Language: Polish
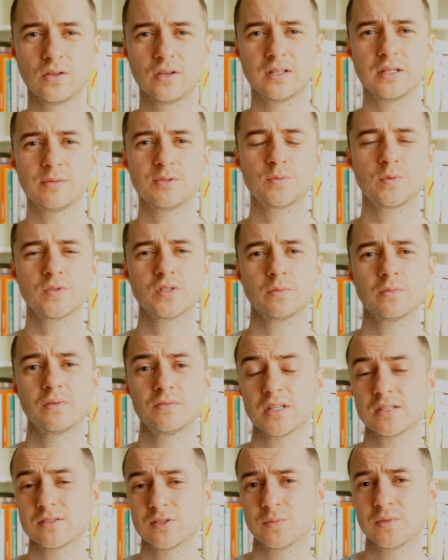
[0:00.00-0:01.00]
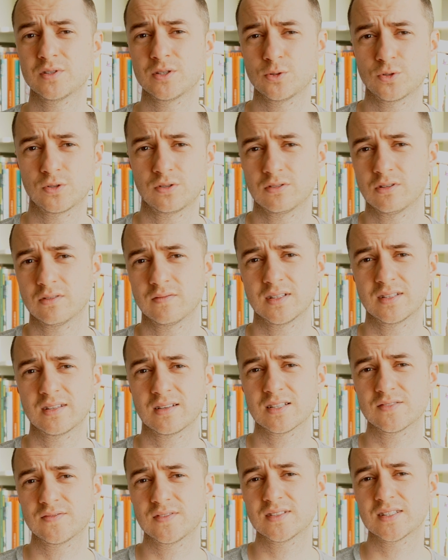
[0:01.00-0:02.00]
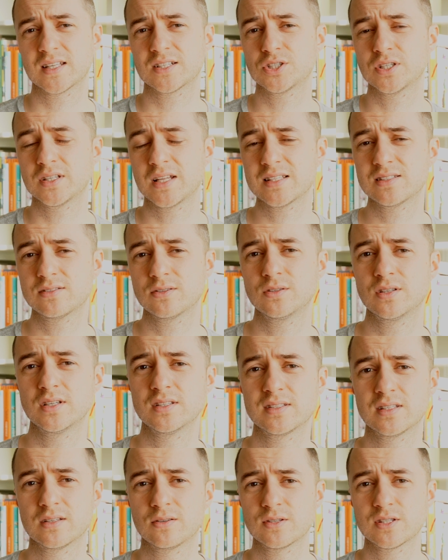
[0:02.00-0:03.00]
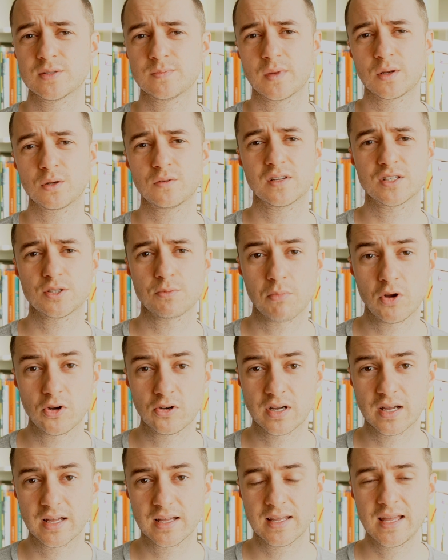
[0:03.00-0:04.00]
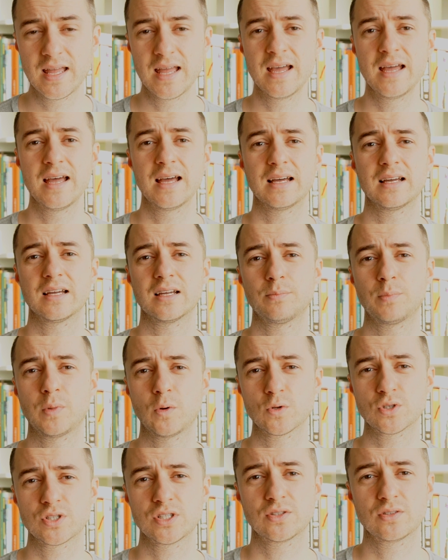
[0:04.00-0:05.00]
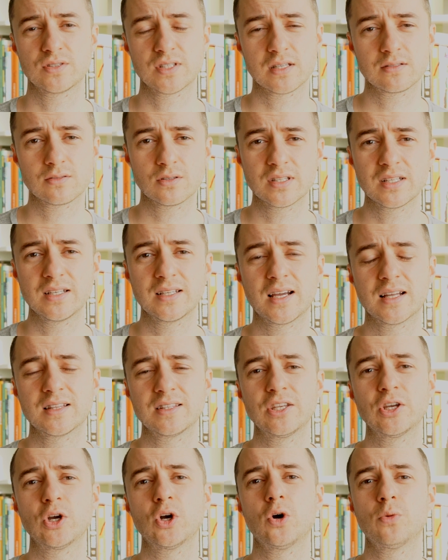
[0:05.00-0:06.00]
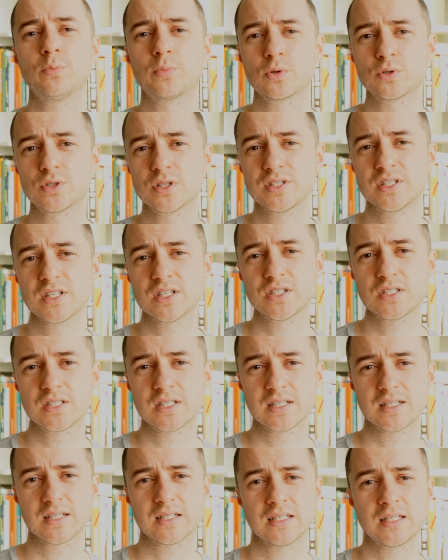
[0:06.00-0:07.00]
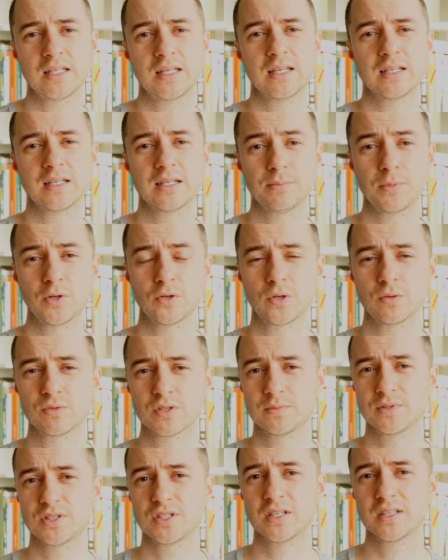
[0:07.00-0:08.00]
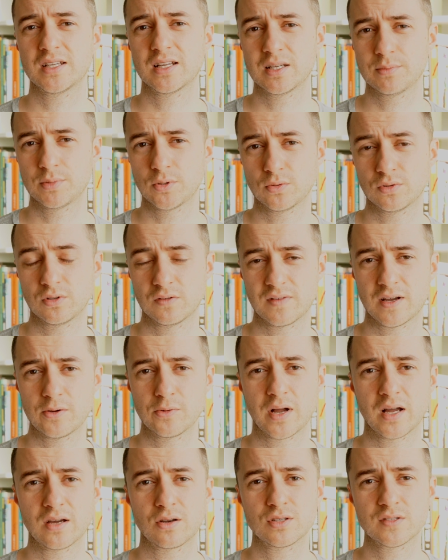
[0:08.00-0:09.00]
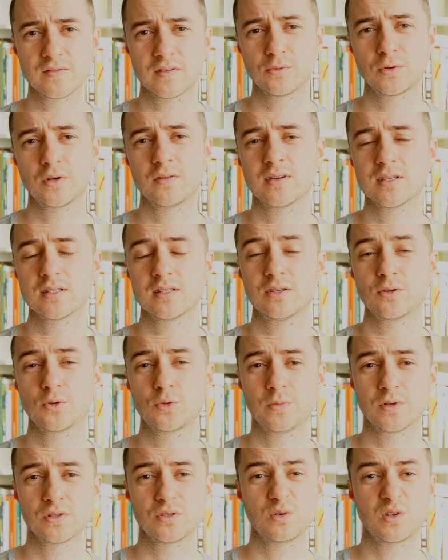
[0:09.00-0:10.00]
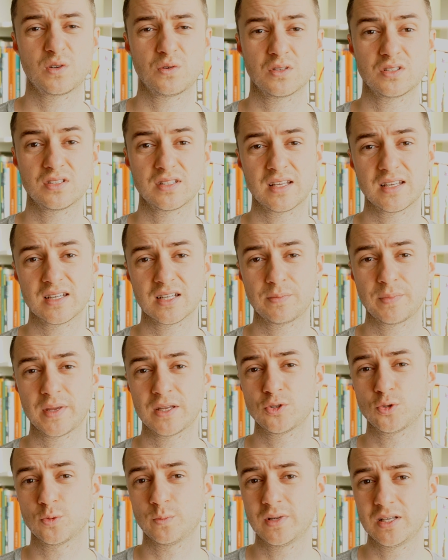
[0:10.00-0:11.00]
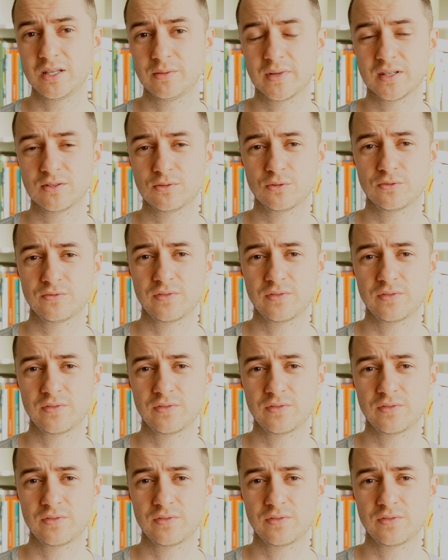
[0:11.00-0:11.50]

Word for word: No i tym sposobem ciasto będzie już gotowe. Teraz wystarczy na stolnicy rozsmarować mąkę, e, położyć to ciasto delikatnie, opruszyć jeszcze e, mąką, żeby się nie lepiło do wałka, rozwałkować na grubość około 4-5 mm